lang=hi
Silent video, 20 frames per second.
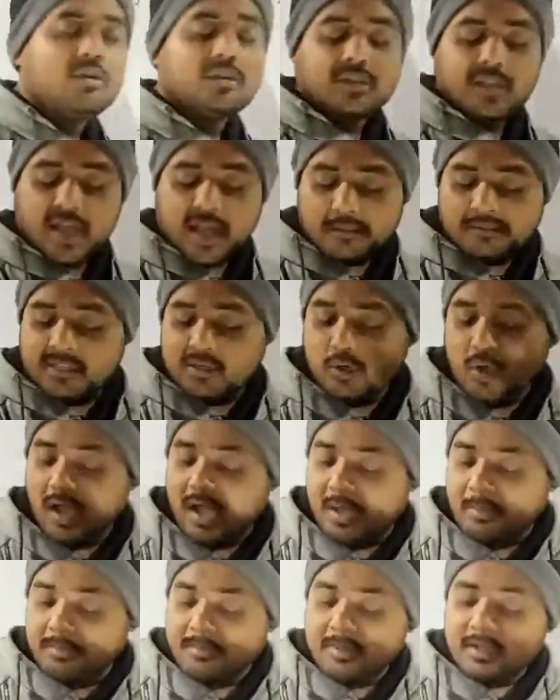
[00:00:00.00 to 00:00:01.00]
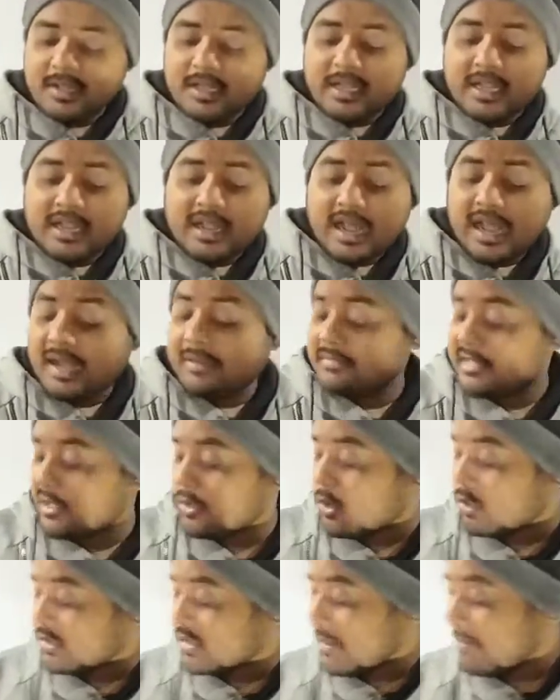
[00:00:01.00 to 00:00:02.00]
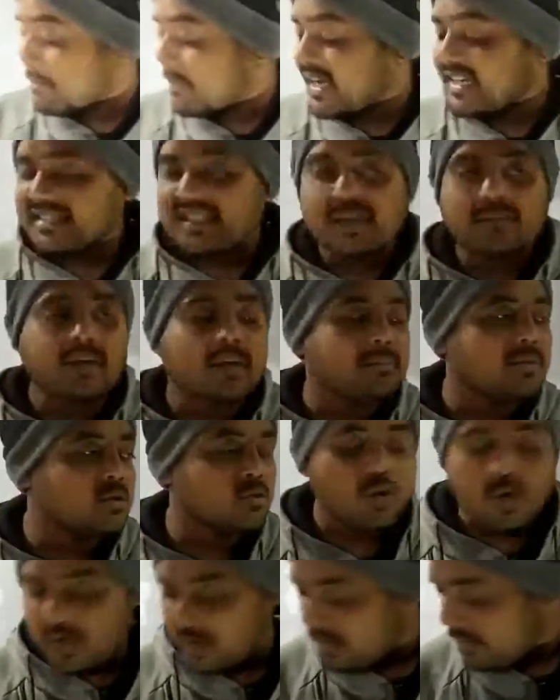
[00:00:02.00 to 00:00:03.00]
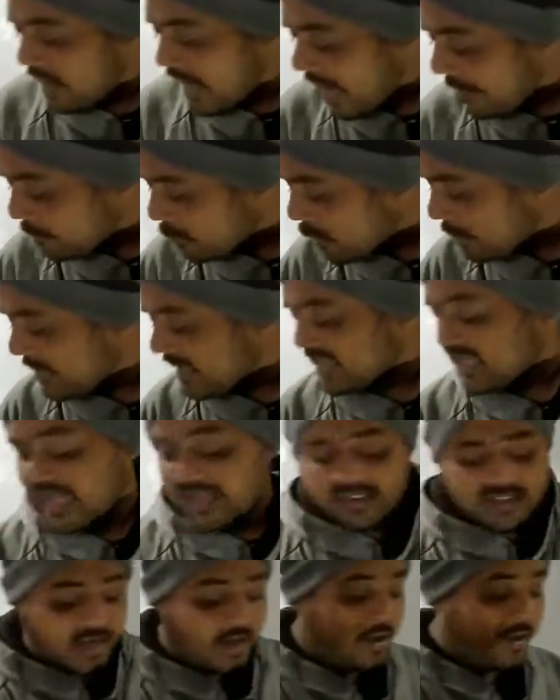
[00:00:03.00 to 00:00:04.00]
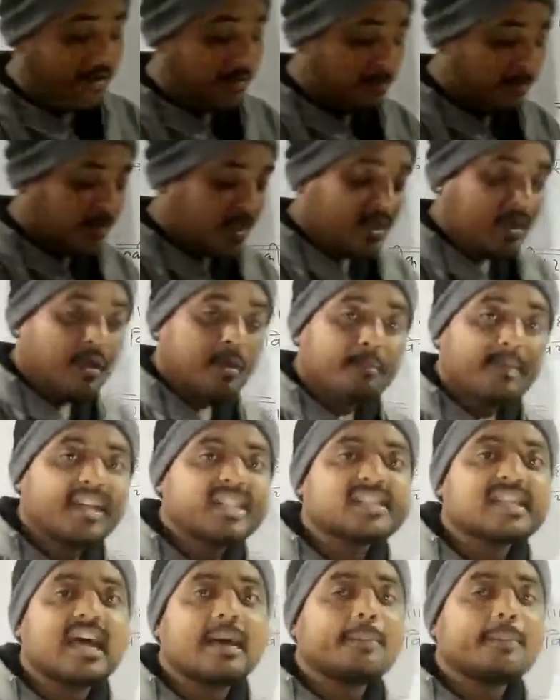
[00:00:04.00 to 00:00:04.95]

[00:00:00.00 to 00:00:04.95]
कौन थे अब देखो हम अब देखो सिंपल सब हम इसको आपको बताते हैं बस